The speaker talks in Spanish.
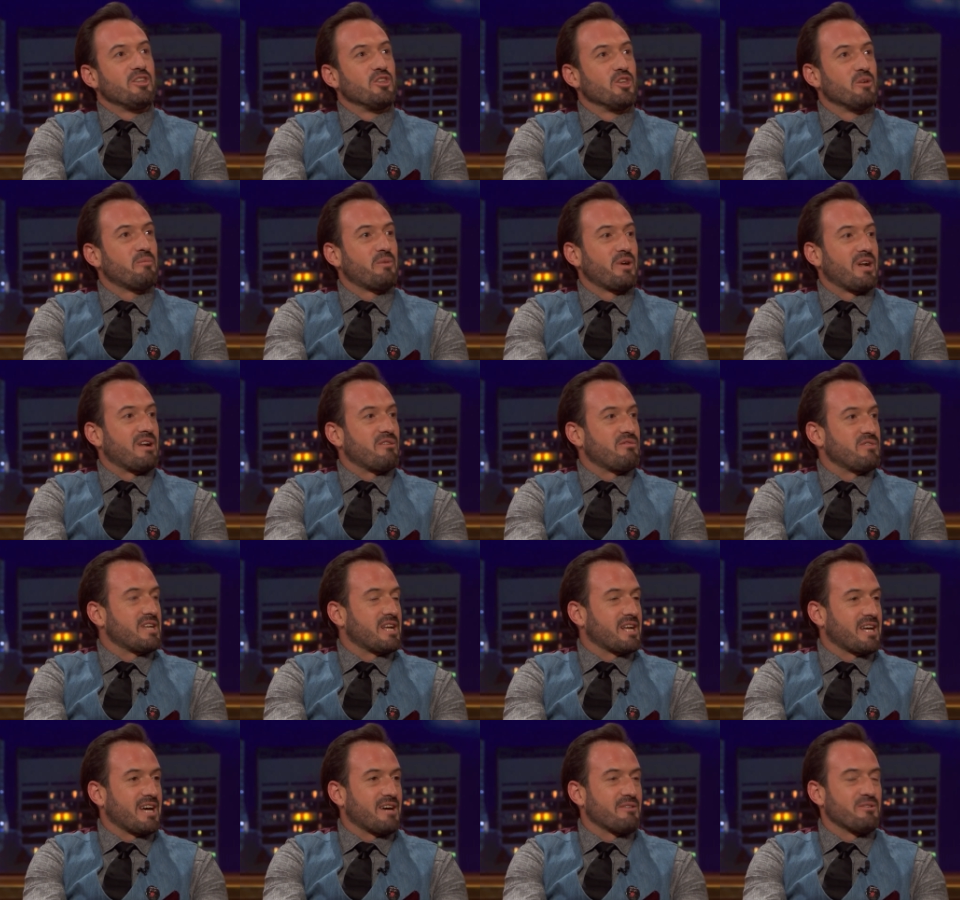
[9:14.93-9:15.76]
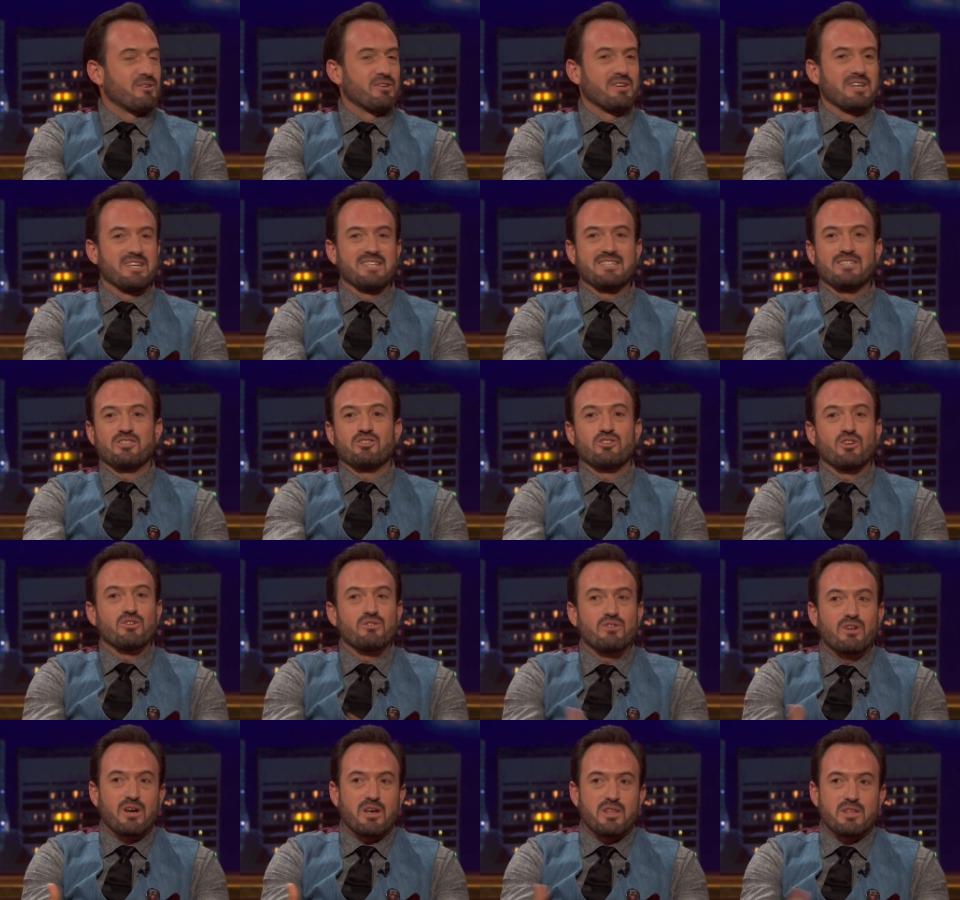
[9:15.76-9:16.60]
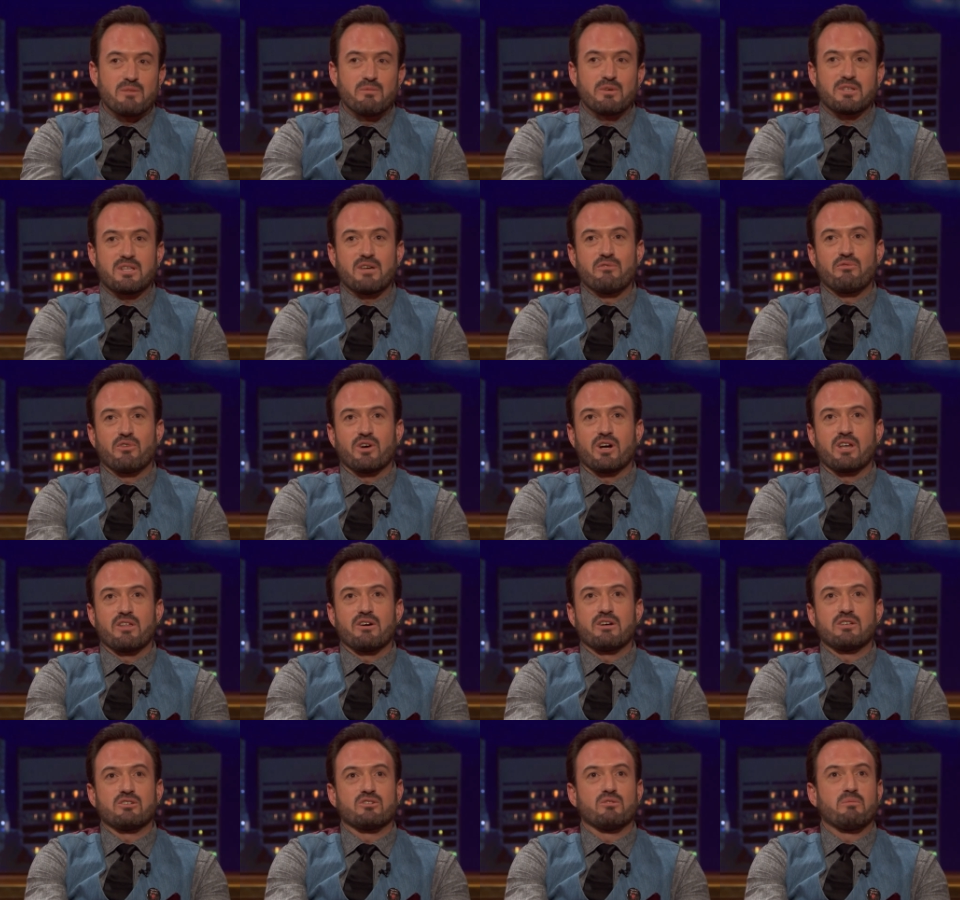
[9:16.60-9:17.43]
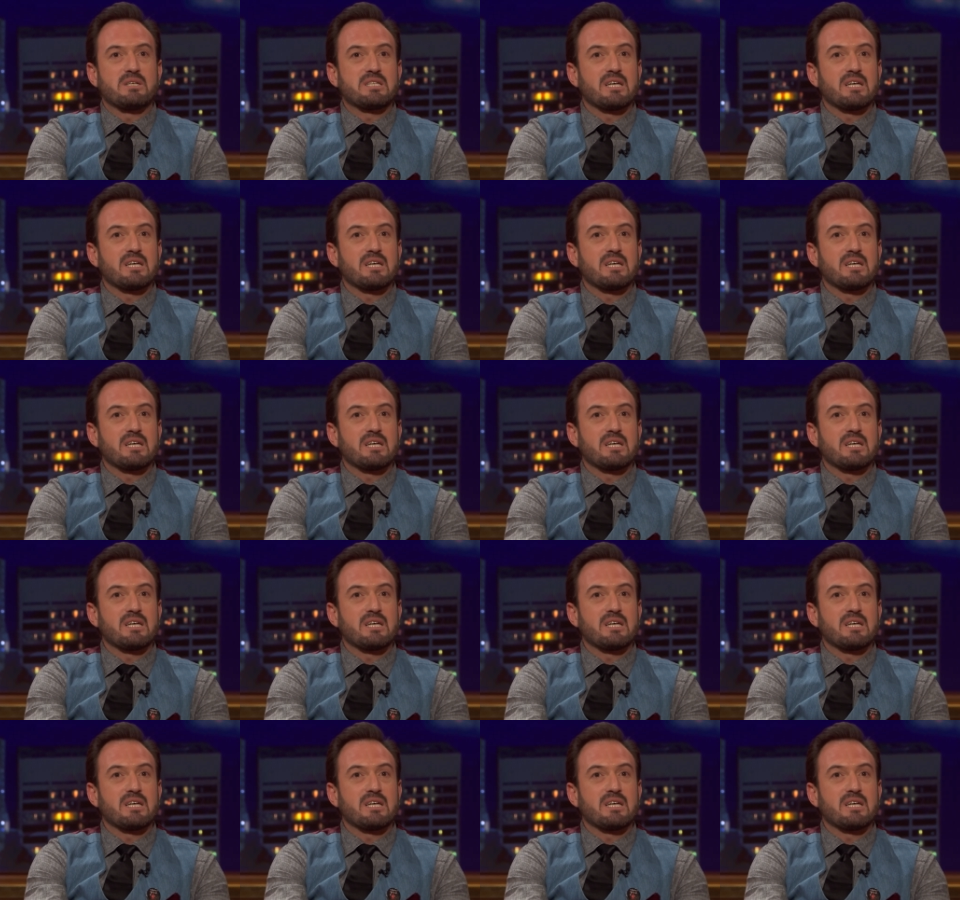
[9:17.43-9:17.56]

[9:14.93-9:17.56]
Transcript: No, pero al fin y al cabo es, todo lo que hacemos está enfocado a eso.